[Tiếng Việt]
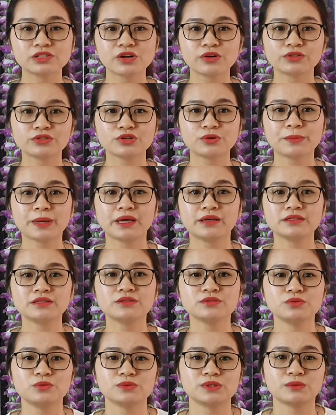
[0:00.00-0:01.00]
chọn cho bé
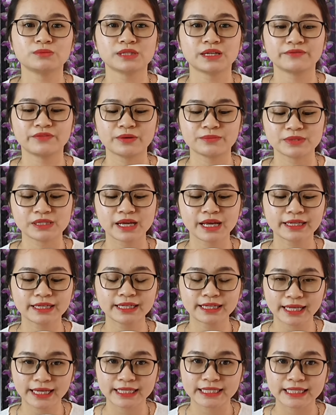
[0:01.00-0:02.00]
sử dụng dòng sản phẩm sữa hai
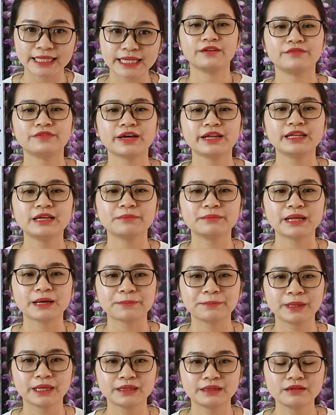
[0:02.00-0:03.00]
kit này và điểm
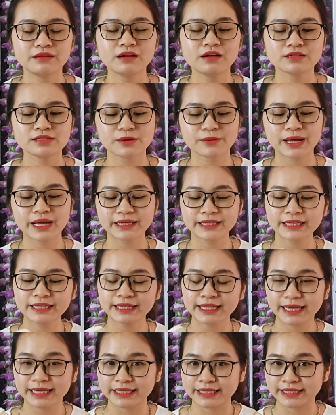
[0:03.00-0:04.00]
đặc biệt nữa ở dòng hai
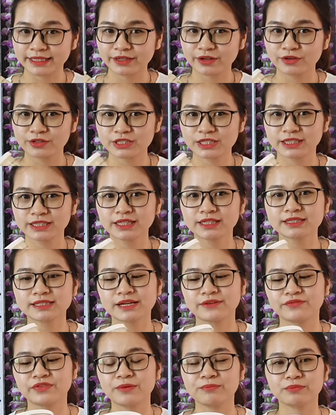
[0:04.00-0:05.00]
kit này đó chính là
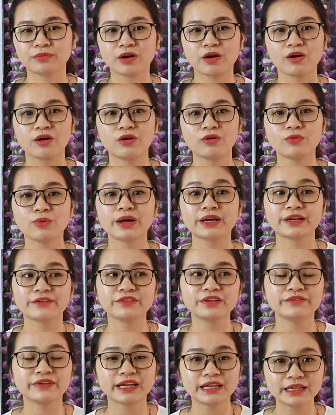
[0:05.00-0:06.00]
sản phẩm có ngoài
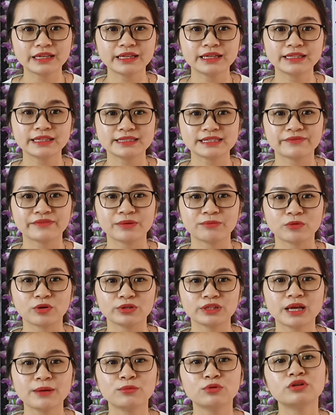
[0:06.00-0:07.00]
cái vị vani ấy, thì sản phẩm
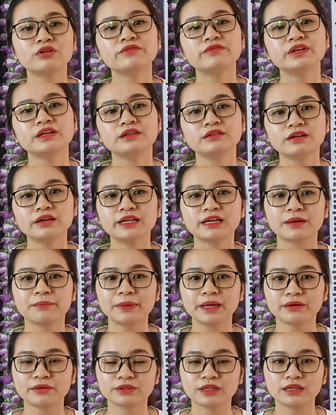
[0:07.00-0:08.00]
có thêm một hương vị nữa để các
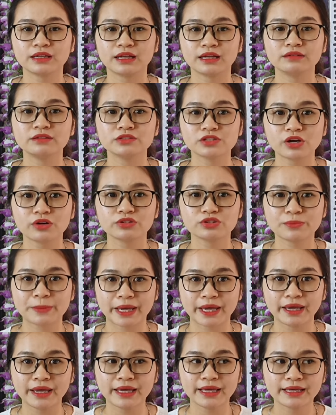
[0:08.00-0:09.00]
mẹ có thể là lựa chọn cho
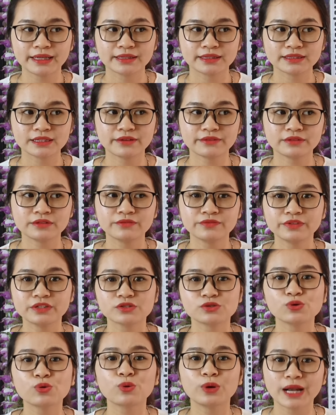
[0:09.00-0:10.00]
bé đó là hương
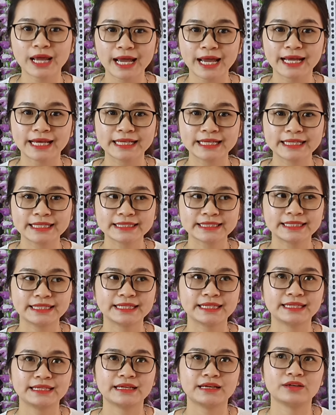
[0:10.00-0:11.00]
vị sô cô la
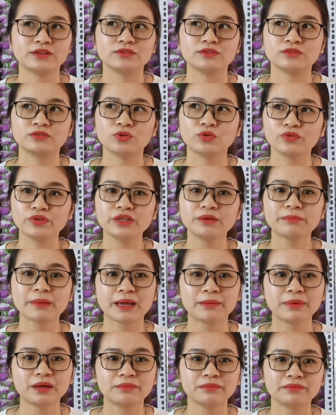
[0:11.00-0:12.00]
thì ờ, đối với những
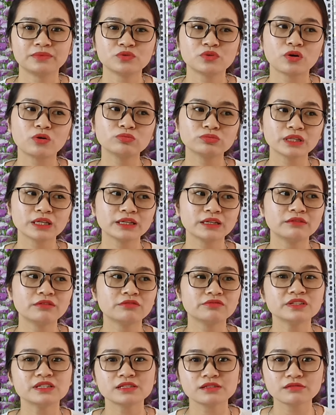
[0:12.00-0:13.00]
bé mà ví dụ không thích
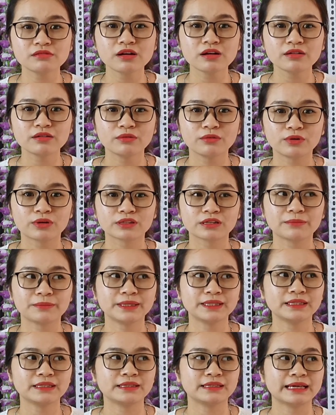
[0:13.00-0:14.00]
hương vị sữa hoặc là
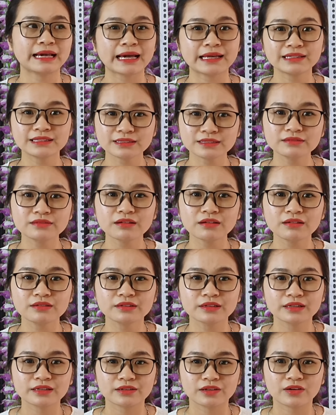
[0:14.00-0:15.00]
bị ngán sữa
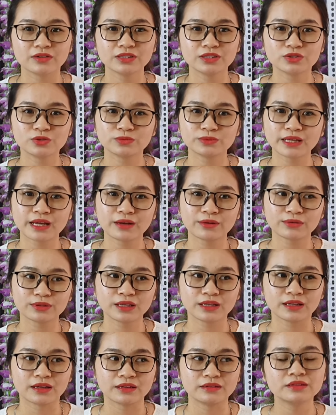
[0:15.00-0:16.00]
đó thì chúng ta có
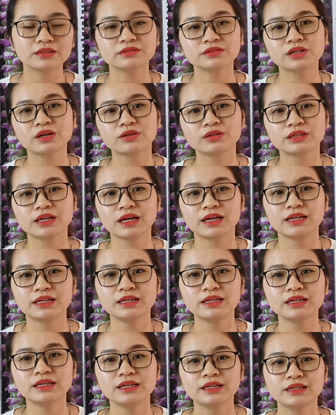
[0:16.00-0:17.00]
thể là lựa chọn
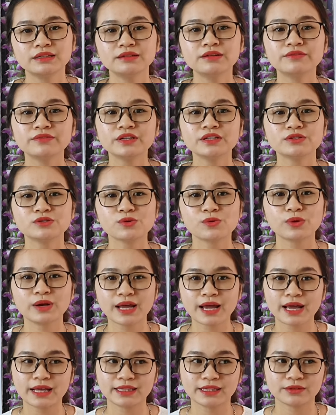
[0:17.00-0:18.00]
cái hương vị sô cô
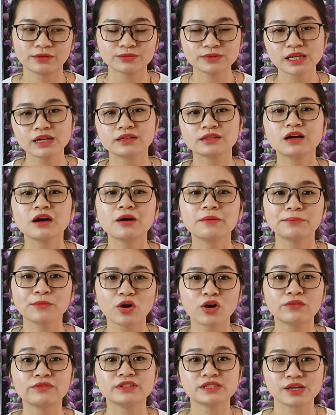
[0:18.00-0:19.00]
la thì nó cũng rất là thơm
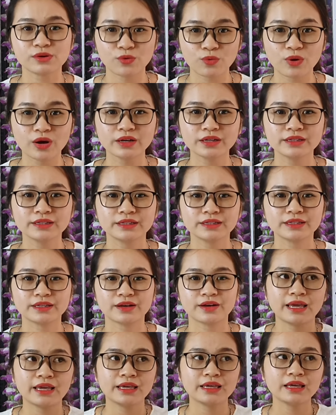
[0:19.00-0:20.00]
ngon và dễ uống
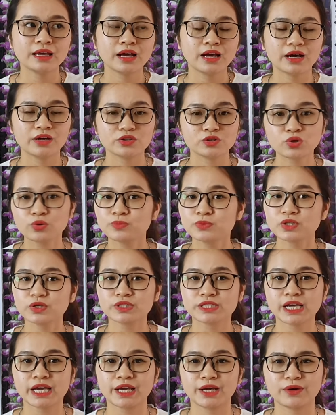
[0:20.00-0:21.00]
và bên cạnh
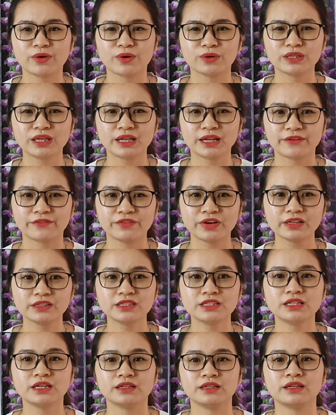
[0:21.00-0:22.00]
đó thì sữa thì cũng
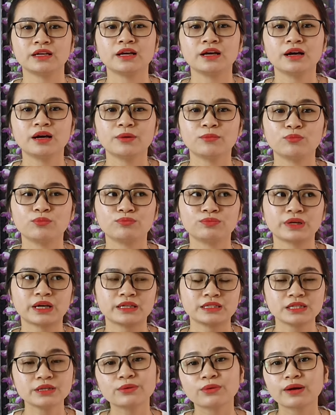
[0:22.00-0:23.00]
đã rất là tốt rồi
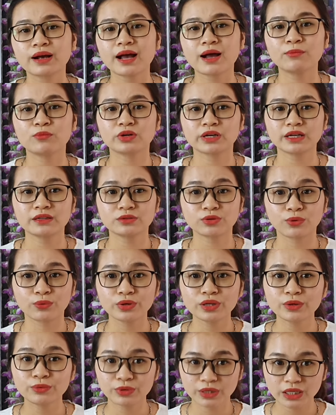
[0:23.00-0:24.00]
đó tuy nhiên thì
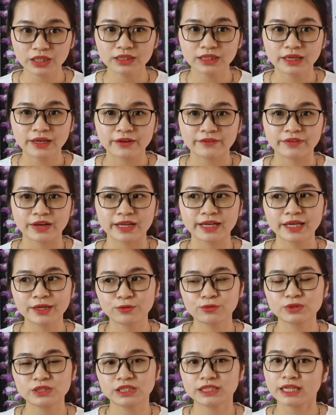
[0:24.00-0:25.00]
là mẹ cũng cần phải
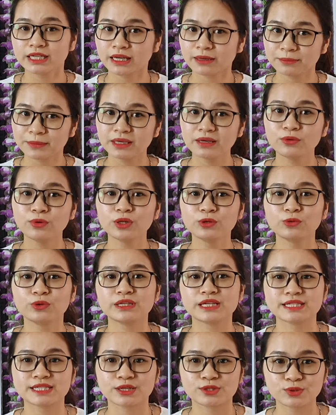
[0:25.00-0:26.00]
hết đảm bảo được
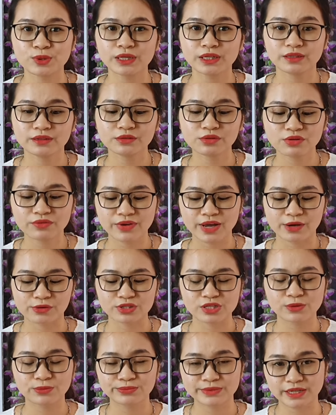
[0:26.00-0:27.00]
những cái bữa ăn
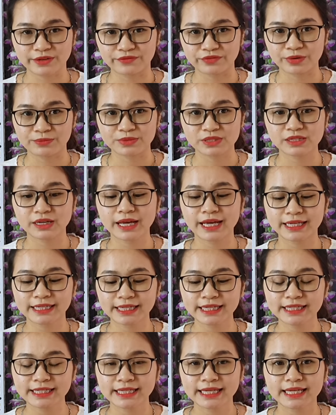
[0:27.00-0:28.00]
hàng ngày cho bé
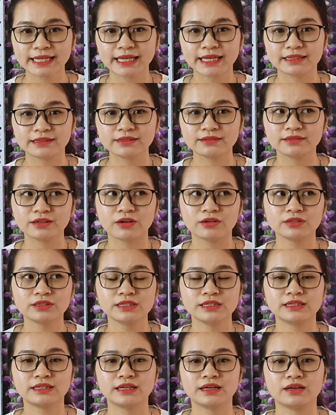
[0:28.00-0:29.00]
để ờ, có thể là
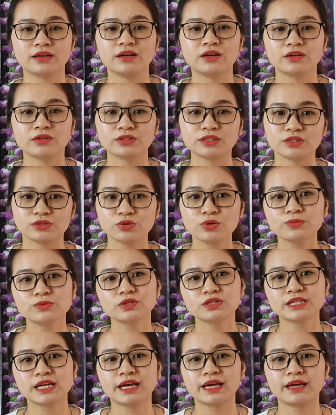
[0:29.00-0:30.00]
ờ, kết hợp cùng
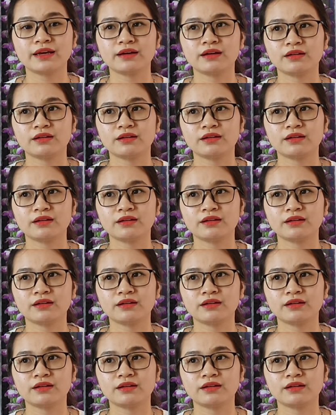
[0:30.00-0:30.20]
với sữa